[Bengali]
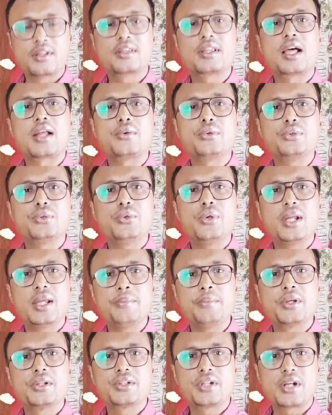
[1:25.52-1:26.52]
তার উত্তরে
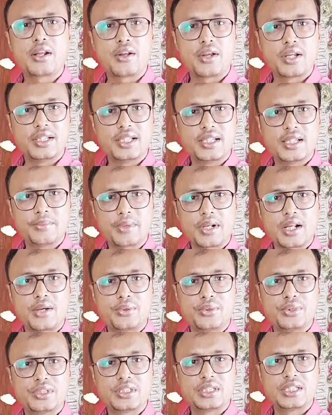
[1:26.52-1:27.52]
মন্ত্রণালয় থেকে বলা
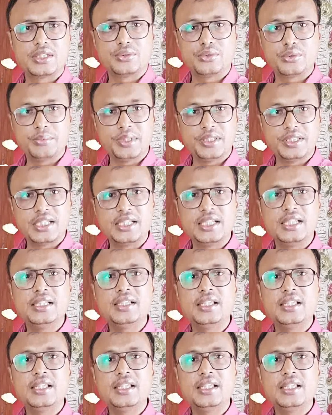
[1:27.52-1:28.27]
হচ্ছে তুমি যেদিন